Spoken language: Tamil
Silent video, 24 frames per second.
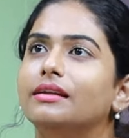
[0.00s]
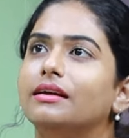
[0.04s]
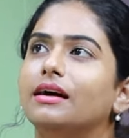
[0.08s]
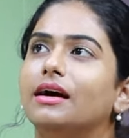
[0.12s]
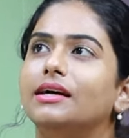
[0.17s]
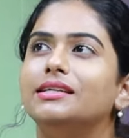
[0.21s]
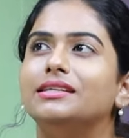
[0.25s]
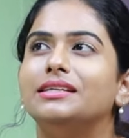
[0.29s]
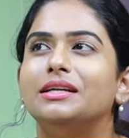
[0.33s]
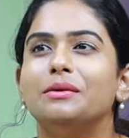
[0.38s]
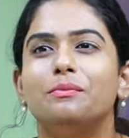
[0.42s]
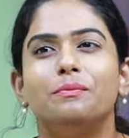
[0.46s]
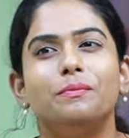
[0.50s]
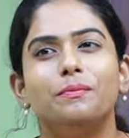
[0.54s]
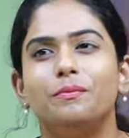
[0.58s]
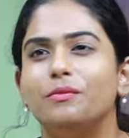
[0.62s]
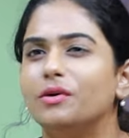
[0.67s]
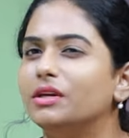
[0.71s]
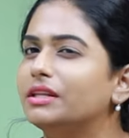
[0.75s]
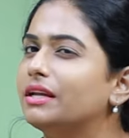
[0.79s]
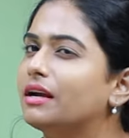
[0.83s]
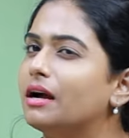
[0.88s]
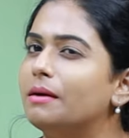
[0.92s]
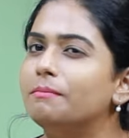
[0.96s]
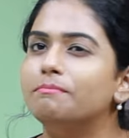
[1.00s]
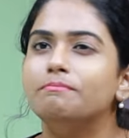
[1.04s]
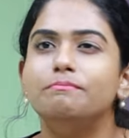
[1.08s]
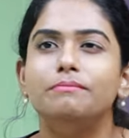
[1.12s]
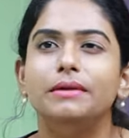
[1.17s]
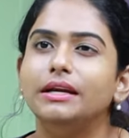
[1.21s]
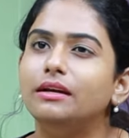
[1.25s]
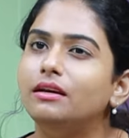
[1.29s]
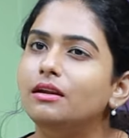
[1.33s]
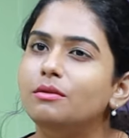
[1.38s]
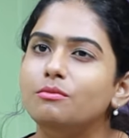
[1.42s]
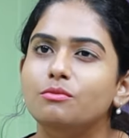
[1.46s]
இது அது டிப் இது
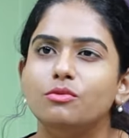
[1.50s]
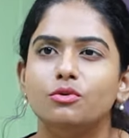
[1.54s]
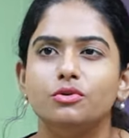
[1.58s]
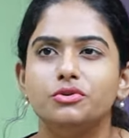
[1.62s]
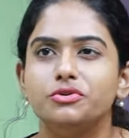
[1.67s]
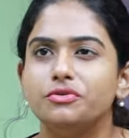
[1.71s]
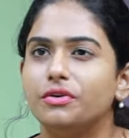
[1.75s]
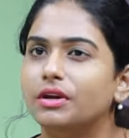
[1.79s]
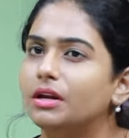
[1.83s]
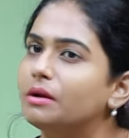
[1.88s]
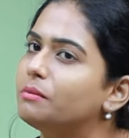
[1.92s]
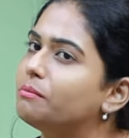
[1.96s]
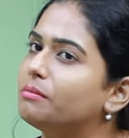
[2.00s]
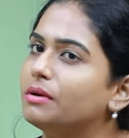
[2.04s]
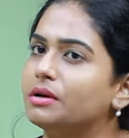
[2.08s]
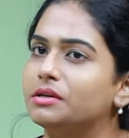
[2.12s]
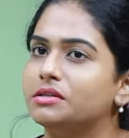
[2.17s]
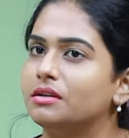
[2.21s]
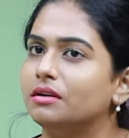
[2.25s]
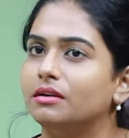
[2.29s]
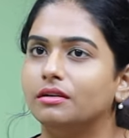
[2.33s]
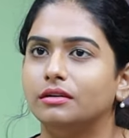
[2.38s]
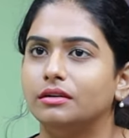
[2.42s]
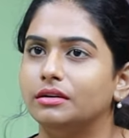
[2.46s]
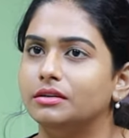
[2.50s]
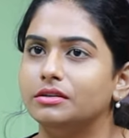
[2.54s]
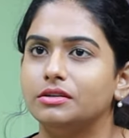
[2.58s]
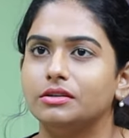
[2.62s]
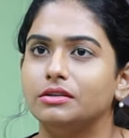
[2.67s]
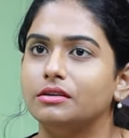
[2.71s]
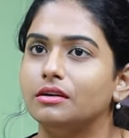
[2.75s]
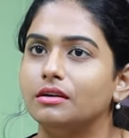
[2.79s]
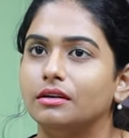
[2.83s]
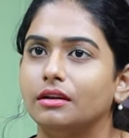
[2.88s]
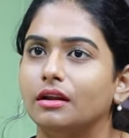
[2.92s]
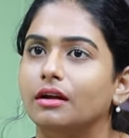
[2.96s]
கம்ப்ளீட்லி மியூச்சுவல் அண்ட் பர்சனல்
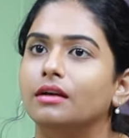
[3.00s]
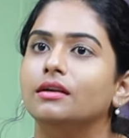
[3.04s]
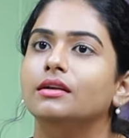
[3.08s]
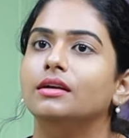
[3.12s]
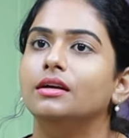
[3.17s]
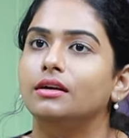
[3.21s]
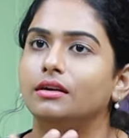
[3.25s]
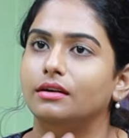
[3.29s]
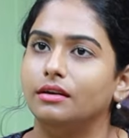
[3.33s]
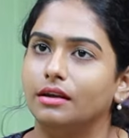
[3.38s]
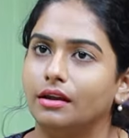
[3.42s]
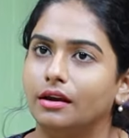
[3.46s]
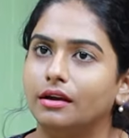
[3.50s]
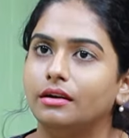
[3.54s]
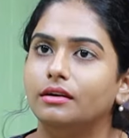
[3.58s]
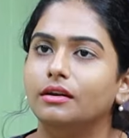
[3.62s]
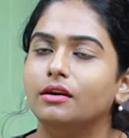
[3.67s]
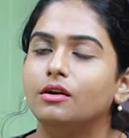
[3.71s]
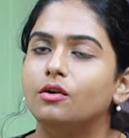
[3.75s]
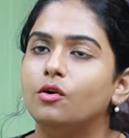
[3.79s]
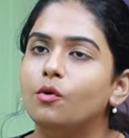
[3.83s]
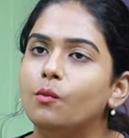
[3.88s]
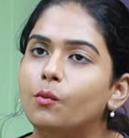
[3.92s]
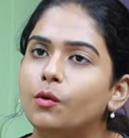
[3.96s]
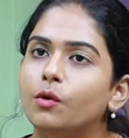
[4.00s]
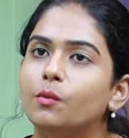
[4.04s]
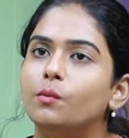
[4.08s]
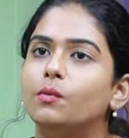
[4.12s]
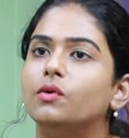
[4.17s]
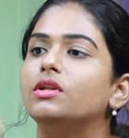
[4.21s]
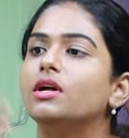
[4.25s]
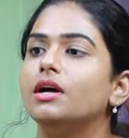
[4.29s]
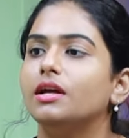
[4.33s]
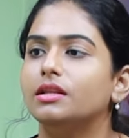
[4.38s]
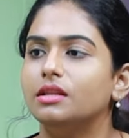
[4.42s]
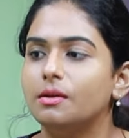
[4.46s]
டிசிஷன் தான் டைரக்டர்
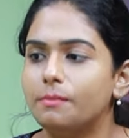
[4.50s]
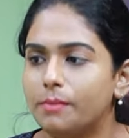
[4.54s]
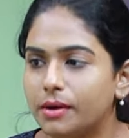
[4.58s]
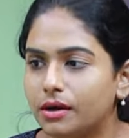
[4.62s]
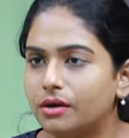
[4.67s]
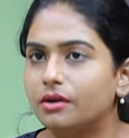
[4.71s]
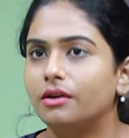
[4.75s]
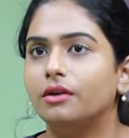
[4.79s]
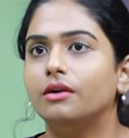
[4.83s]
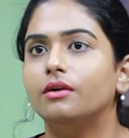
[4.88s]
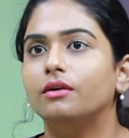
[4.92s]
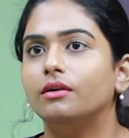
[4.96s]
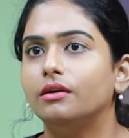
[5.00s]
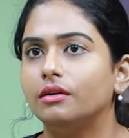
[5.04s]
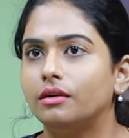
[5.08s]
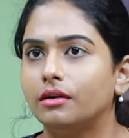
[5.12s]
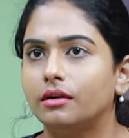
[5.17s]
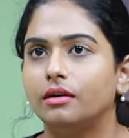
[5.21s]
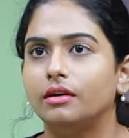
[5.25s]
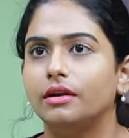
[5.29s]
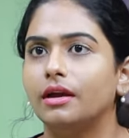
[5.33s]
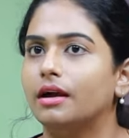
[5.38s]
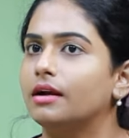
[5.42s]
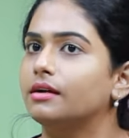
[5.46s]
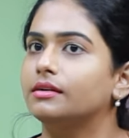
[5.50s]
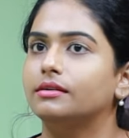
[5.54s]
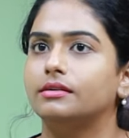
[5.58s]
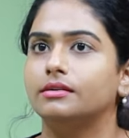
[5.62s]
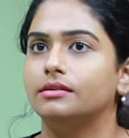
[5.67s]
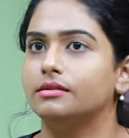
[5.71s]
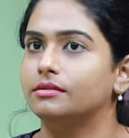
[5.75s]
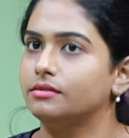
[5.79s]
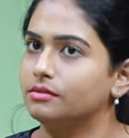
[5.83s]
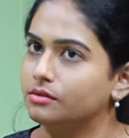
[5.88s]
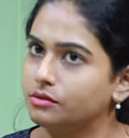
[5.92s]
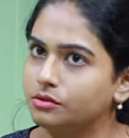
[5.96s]
கூப்பிடும்போது அந்த பர்டிகுலர்
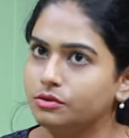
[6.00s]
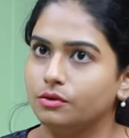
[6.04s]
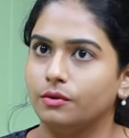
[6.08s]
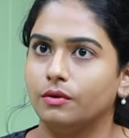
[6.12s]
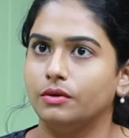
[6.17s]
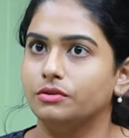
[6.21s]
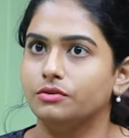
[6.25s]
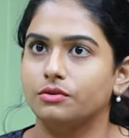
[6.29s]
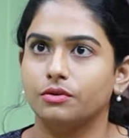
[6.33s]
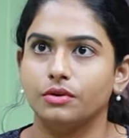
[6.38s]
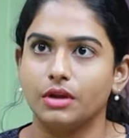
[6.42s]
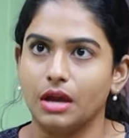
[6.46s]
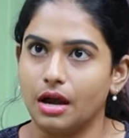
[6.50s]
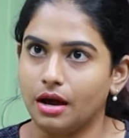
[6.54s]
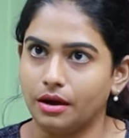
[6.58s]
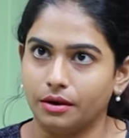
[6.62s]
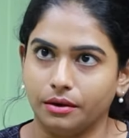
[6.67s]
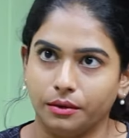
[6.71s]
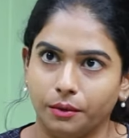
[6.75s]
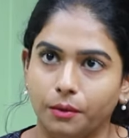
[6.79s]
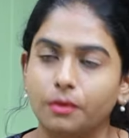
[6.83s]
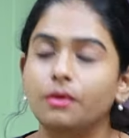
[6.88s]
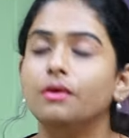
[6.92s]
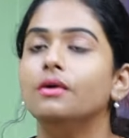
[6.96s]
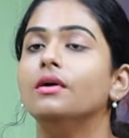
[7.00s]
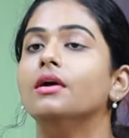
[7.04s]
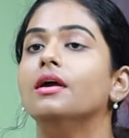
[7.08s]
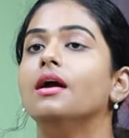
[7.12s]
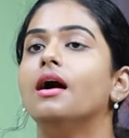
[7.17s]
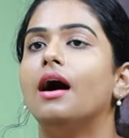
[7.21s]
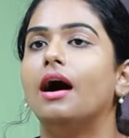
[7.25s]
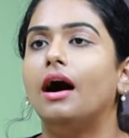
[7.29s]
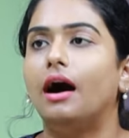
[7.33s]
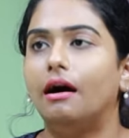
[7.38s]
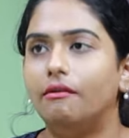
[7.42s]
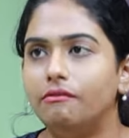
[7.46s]
ஆக்ட்ரஸ் ஸோ அண்ட் ஸோ யாரோ
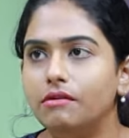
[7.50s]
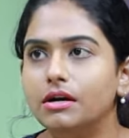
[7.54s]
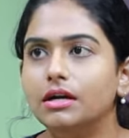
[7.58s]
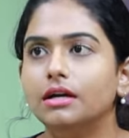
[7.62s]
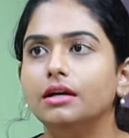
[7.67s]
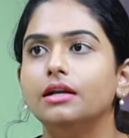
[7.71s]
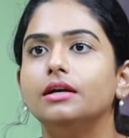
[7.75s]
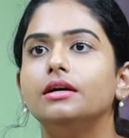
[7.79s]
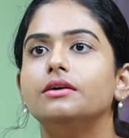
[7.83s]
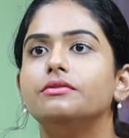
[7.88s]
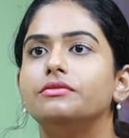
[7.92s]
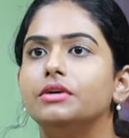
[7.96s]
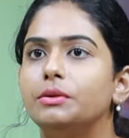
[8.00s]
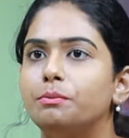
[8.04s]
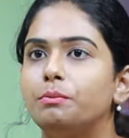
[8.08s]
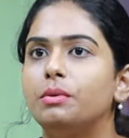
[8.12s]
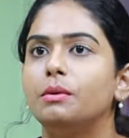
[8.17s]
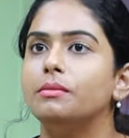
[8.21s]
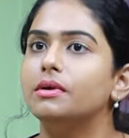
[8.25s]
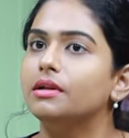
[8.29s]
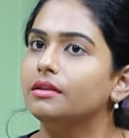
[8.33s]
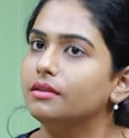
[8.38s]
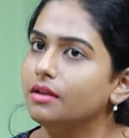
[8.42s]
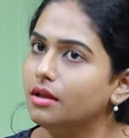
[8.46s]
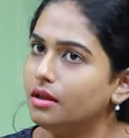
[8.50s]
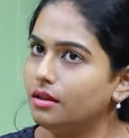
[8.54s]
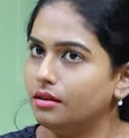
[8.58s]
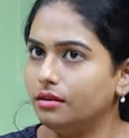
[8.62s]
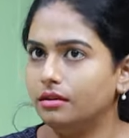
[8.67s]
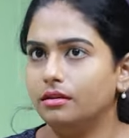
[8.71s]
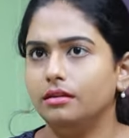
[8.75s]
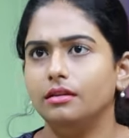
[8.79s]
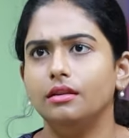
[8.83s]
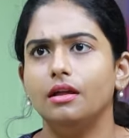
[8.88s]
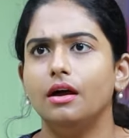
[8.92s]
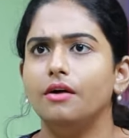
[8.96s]
அவங்களுக்கு விருப்பம் இருந்தால்
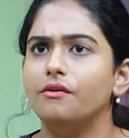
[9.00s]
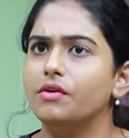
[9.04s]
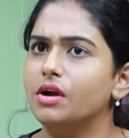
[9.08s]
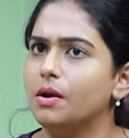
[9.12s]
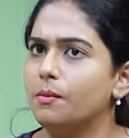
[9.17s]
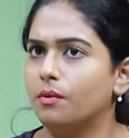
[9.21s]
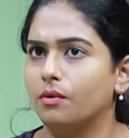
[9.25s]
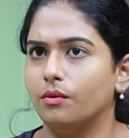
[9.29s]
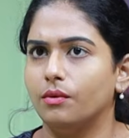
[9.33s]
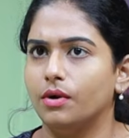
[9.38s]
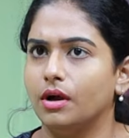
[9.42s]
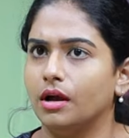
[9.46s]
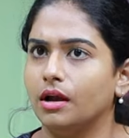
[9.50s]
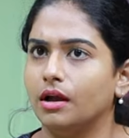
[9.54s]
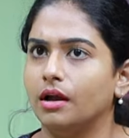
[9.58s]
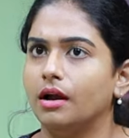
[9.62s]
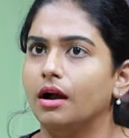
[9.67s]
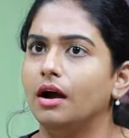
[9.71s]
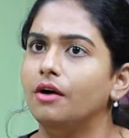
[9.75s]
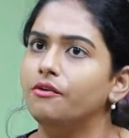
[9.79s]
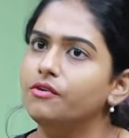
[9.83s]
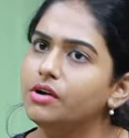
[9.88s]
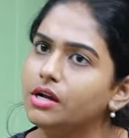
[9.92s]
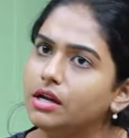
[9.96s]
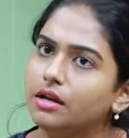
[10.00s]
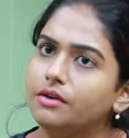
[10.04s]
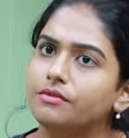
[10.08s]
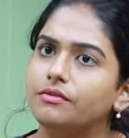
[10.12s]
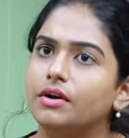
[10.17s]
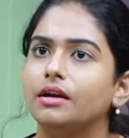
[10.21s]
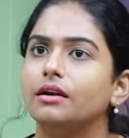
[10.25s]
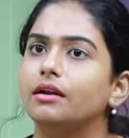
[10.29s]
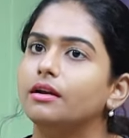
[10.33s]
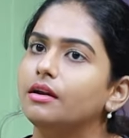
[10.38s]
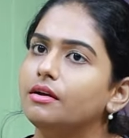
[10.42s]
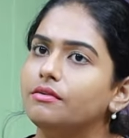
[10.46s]
அவங்க போவாங்க அவங்களுக்கு
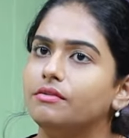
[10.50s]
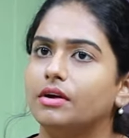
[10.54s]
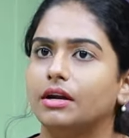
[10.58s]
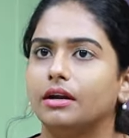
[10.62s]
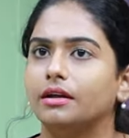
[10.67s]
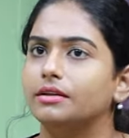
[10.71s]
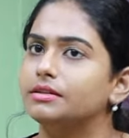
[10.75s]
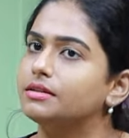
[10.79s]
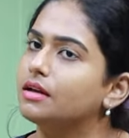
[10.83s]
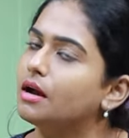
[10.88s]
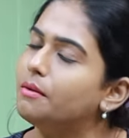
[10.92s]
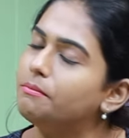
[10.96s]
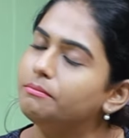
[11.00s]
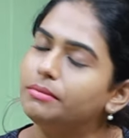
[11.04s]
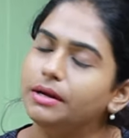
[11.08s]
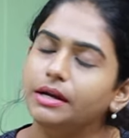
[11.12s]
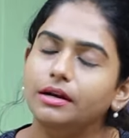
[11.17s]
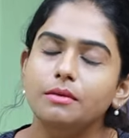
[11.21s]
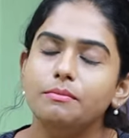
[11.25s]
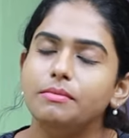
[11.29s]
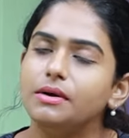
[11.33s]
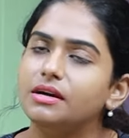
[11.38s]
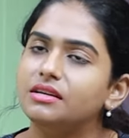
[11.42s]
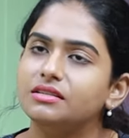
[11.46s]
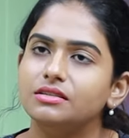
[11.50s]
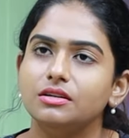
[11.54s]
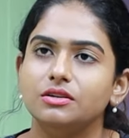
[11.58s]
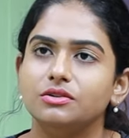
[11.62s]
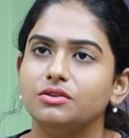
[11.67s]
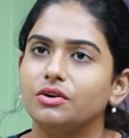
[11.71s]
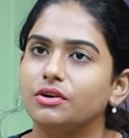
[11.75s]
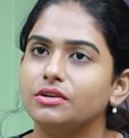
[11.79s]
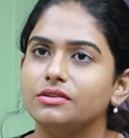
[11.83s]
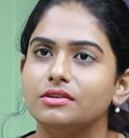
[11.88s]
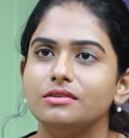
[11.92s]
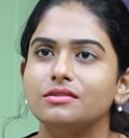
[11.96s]
வேண்டாம்னா வேண்டாம் இட்ஸ் கம்ப்ளீட்லி
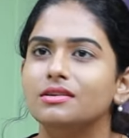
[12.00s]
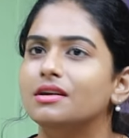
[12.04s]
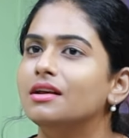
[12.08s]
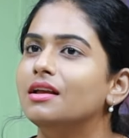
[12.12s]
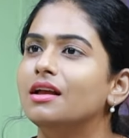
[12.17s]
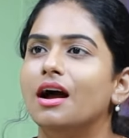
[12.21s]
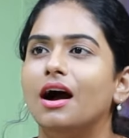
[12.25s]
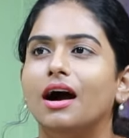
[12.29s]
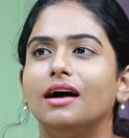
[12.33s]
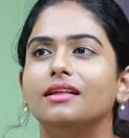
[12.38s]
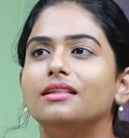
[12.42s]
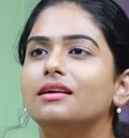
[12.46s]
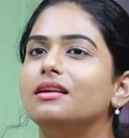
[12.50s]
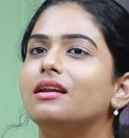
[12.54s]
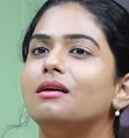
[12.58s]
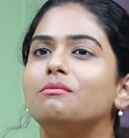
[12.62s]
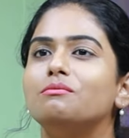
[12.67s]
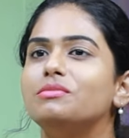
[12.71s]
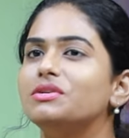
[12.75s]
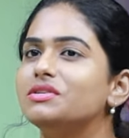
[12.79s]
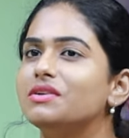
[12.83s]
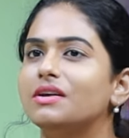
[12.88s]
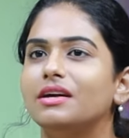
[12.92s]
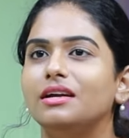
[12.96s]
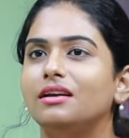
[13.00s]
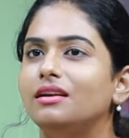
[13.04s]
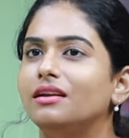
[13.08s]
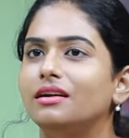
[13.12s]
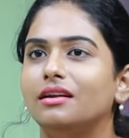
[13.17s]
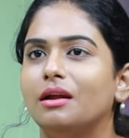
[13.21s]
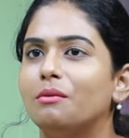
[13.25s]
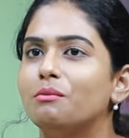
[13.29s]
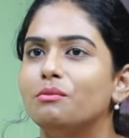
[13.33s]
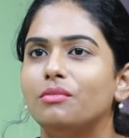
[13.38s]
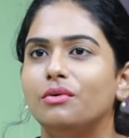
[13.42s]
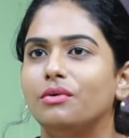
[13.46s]
பர்சனல் சாய்ஸஸ் அது நம்ம சைடில்
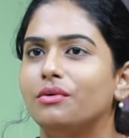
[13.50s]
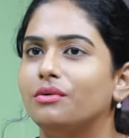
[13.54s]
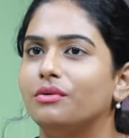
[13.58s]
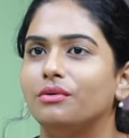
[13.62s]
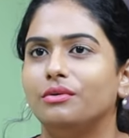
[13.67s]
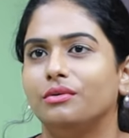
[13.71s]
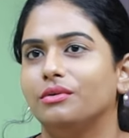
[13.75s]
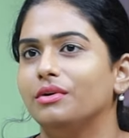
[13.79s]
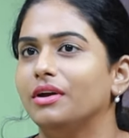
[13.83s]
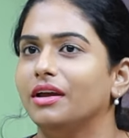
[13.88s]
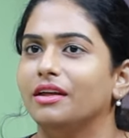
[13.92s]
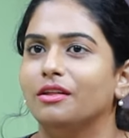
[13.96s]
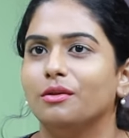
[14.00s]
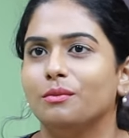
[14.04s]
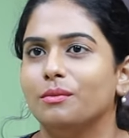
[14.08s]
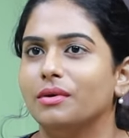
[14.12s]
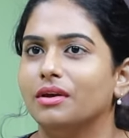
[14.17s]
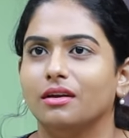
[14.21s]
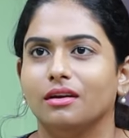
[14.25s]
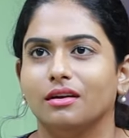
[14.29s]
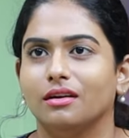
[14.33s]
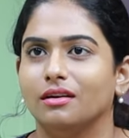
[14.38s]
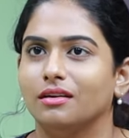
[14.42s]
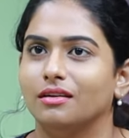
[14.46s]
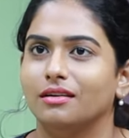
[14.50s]
நம்ம எதுவுமே